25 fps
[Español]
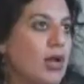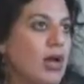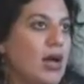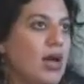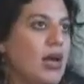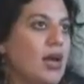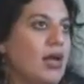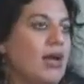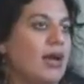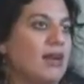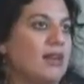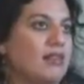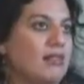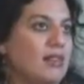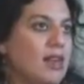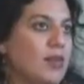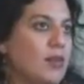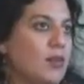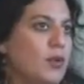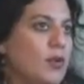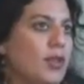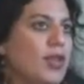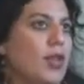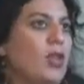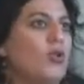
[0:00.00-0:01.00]
a, ejercer la
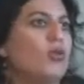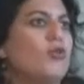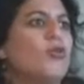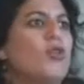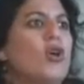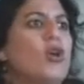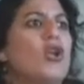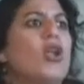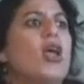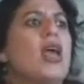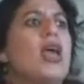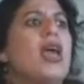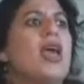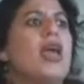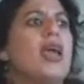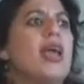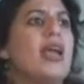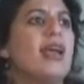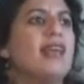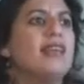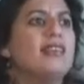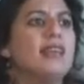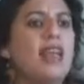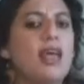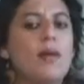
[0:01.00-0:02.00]
prostitución,
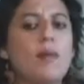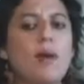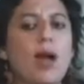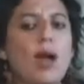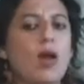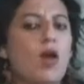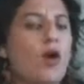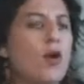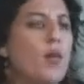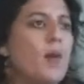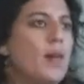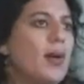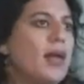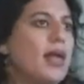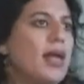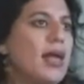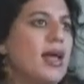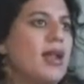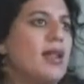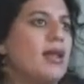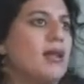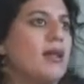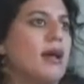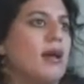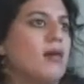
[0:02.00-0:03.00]
ella iba a
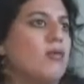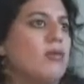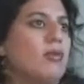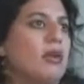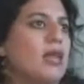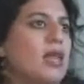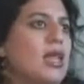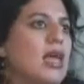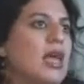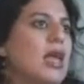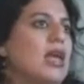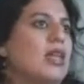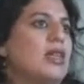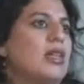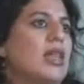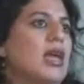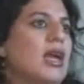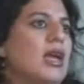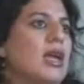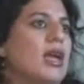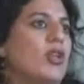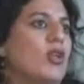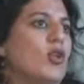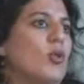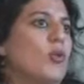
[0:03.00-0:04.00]
acompañar a, un cliente
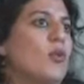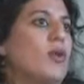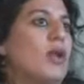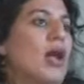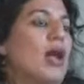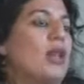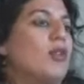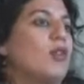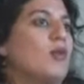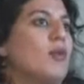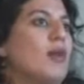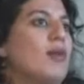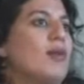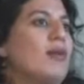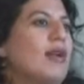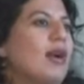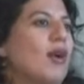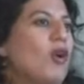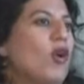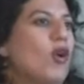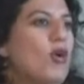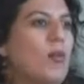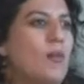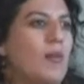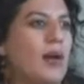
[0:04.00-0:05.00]
a que tome, a tomar una
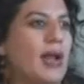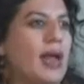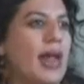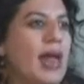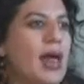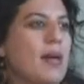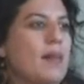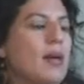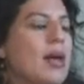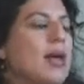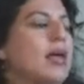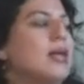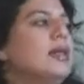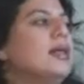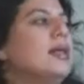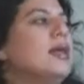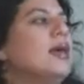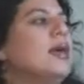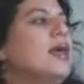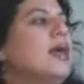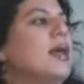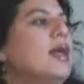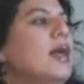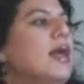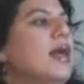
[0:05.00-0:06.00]
copa, nada más.
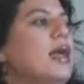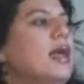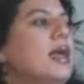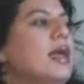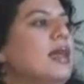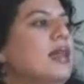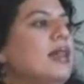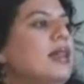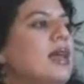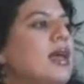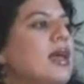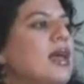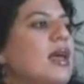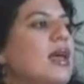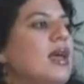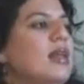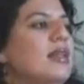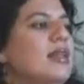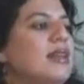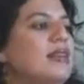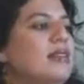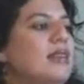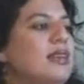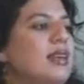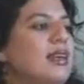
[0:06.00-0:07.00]
Este,
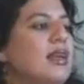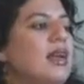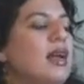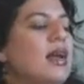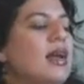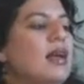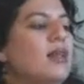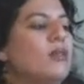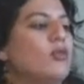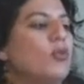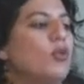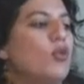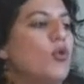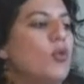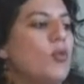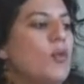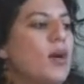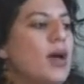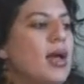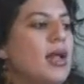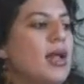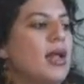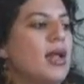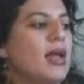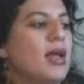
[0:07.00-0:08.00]
esta chica
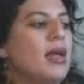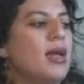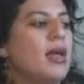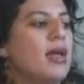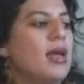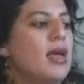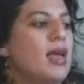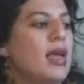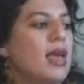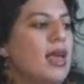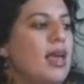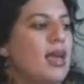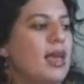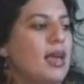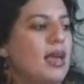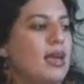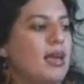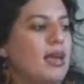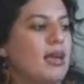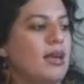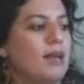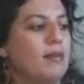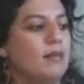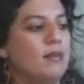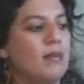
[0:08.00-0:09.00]
tucumana
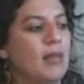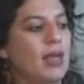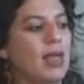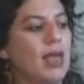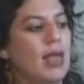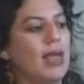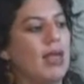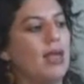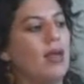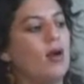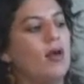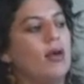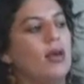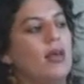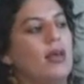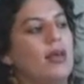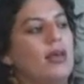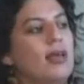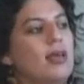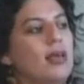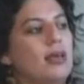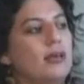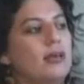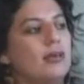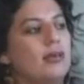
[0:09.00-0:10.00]
eh,
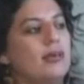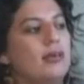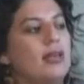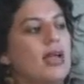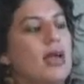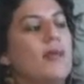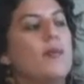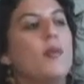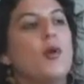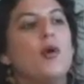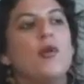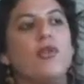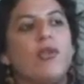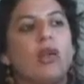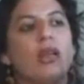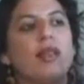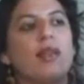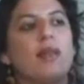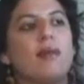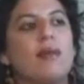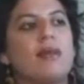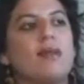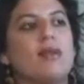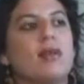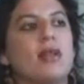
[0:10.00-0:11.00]
eh, responde a
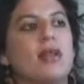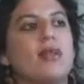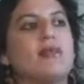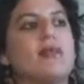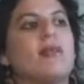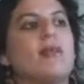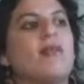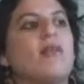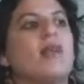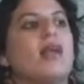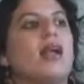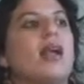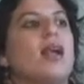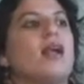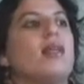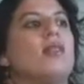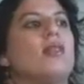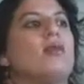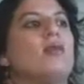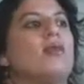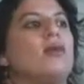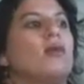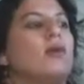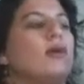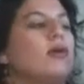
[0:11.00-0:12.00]
este aviso
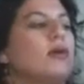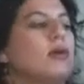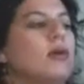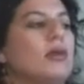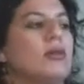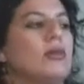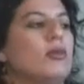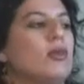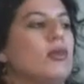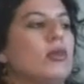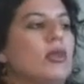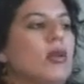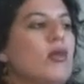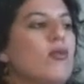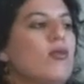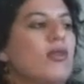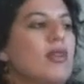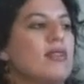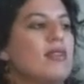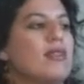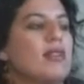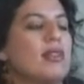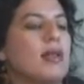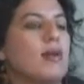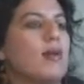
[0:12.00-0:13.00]
clasificado donde
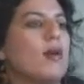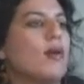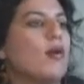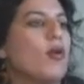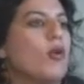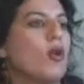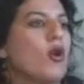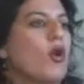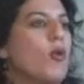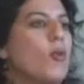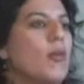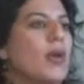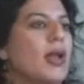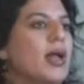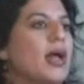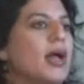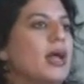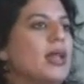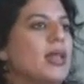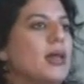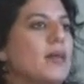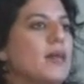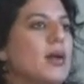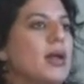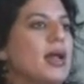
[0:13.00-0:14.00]
ofrecen trabajo de cooper en
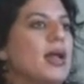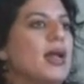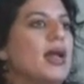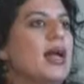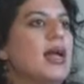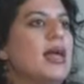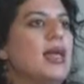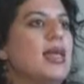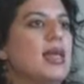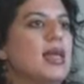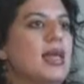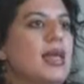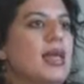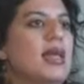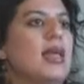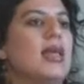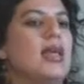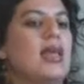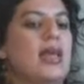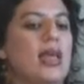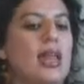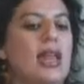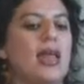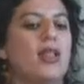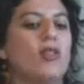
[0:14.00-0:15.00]
Catamarca y,
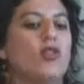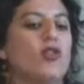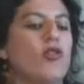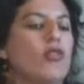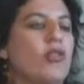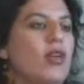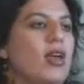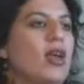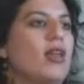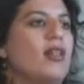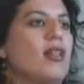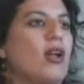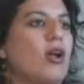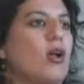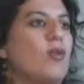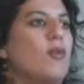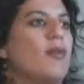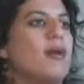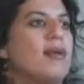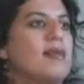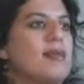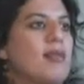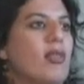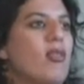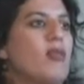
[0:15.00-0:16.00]
y en estos días está
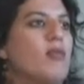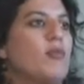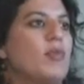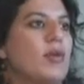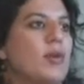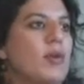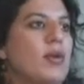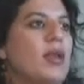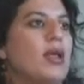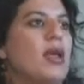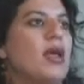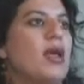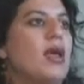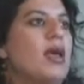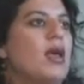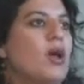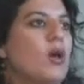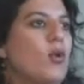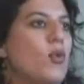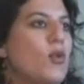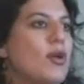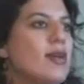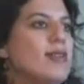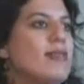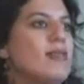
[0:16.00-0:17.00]
comenzando el primer
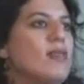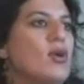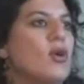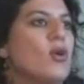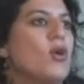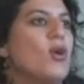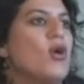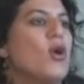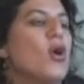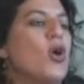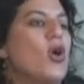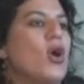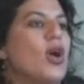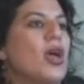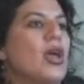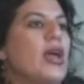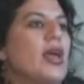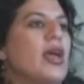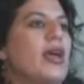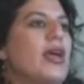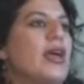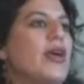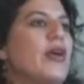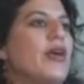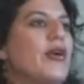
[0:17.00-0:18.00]
juicio
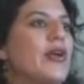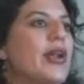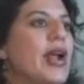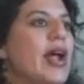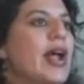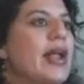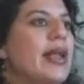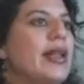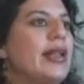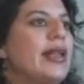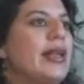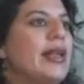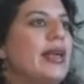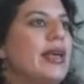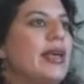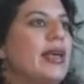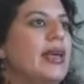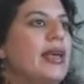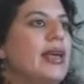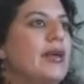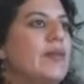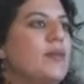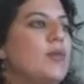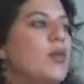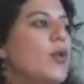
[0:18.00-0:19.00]
eh, oral
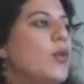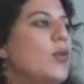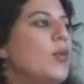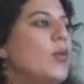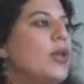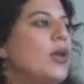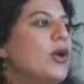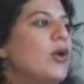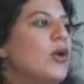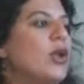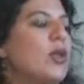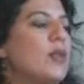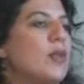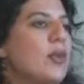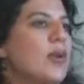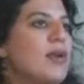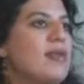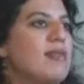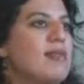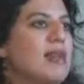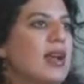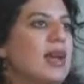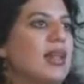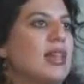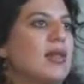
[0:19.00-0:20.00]
eh, y público en la
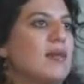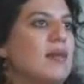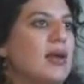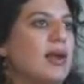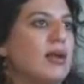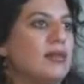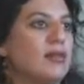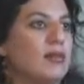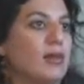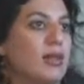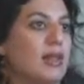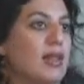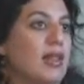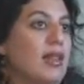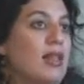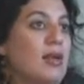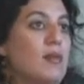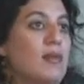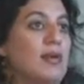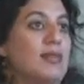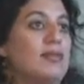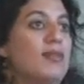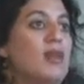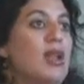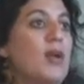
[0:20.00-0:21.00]
provincia de Catamarca sobre trata de
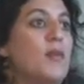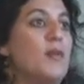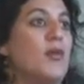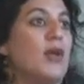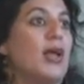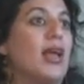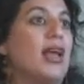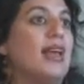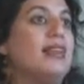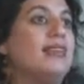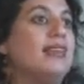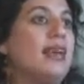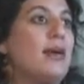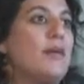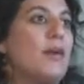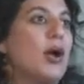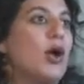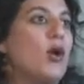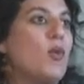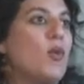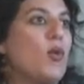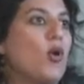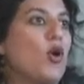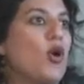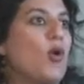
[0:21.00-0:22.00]
personas, porque ella
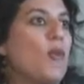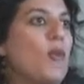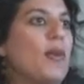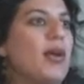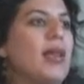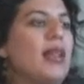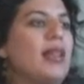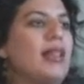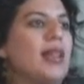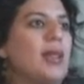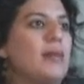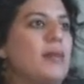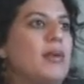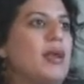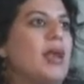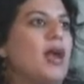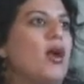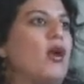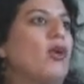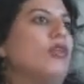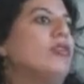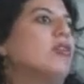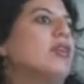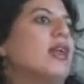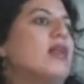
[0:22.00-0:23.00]
va como coopera y termina
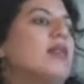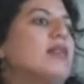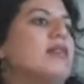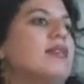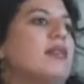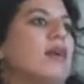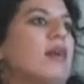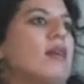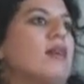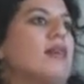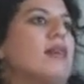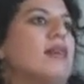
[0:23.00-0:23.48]
encontrándose con